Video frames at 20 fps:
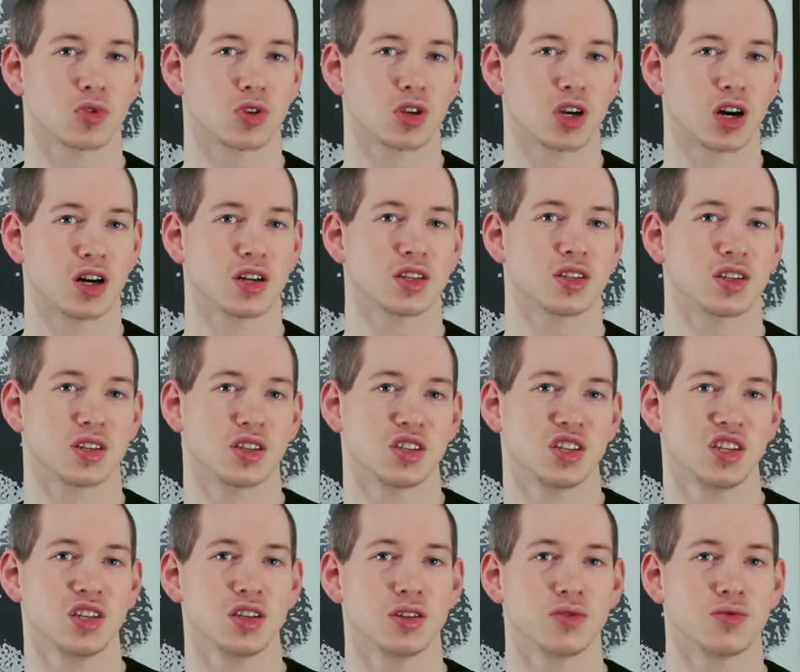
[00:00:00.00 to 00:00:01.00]
ja, der
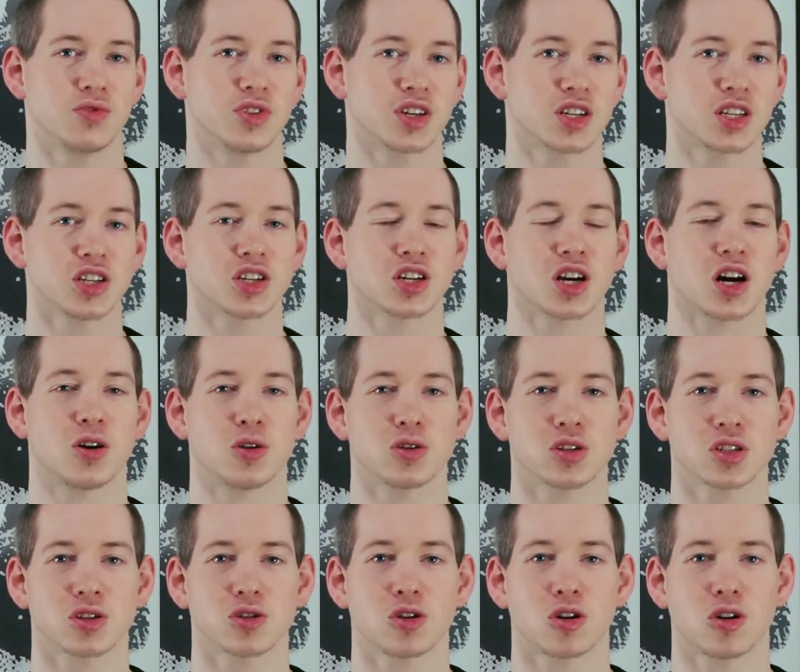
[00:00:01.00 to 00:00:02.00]
nie wirklich
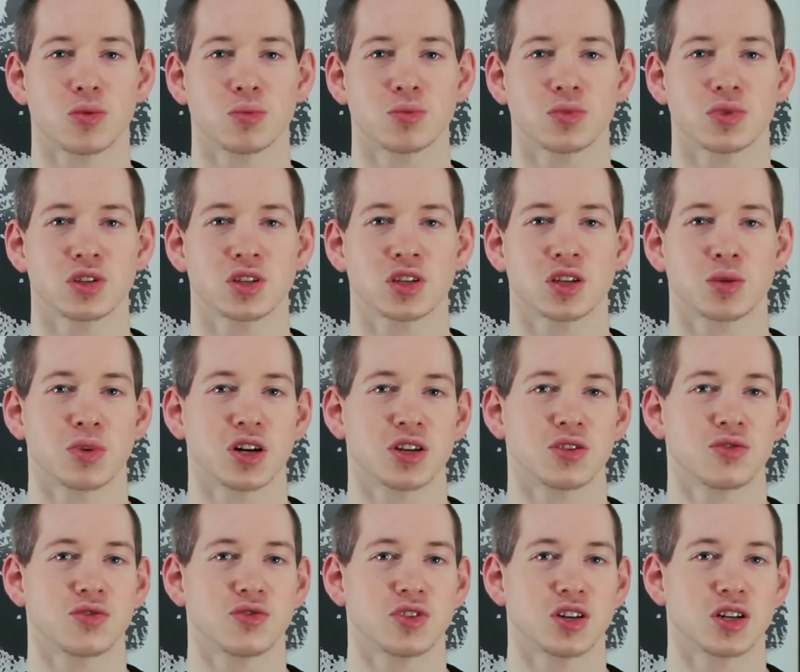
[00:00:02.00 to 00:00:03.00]
rauskommt,
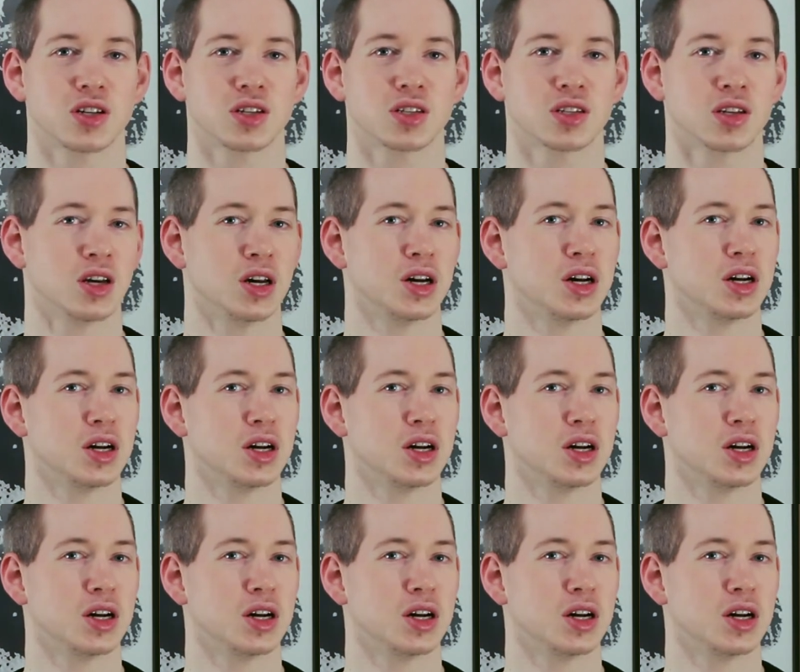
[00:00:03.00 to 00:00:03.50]
jemand wird,